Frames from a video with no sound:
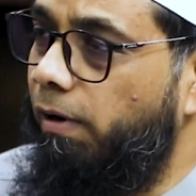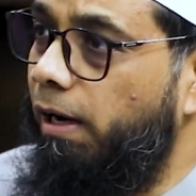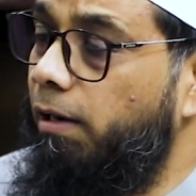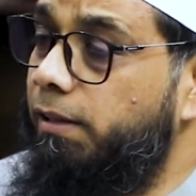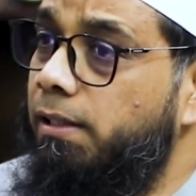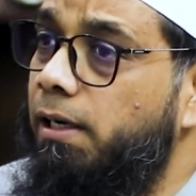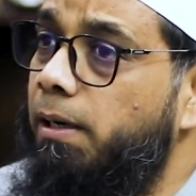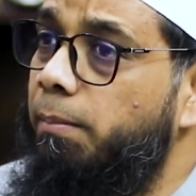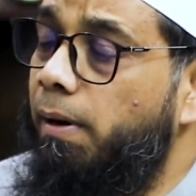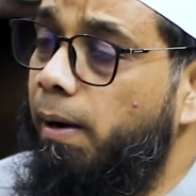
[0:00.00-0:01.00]
वालद
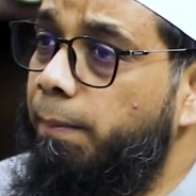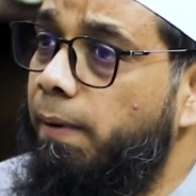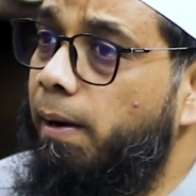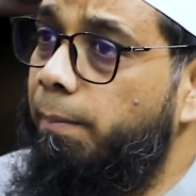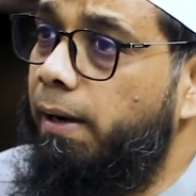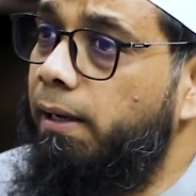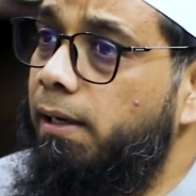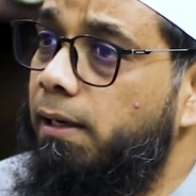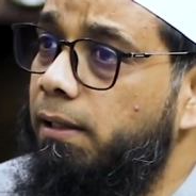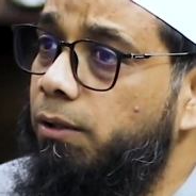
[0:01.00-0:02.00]
का बाप का भाई
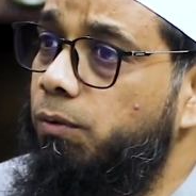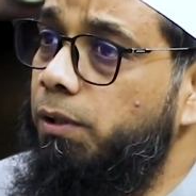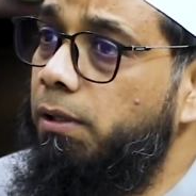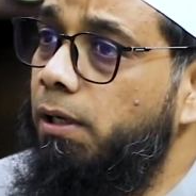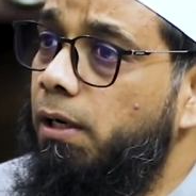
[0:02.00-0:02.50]
का अगर कोई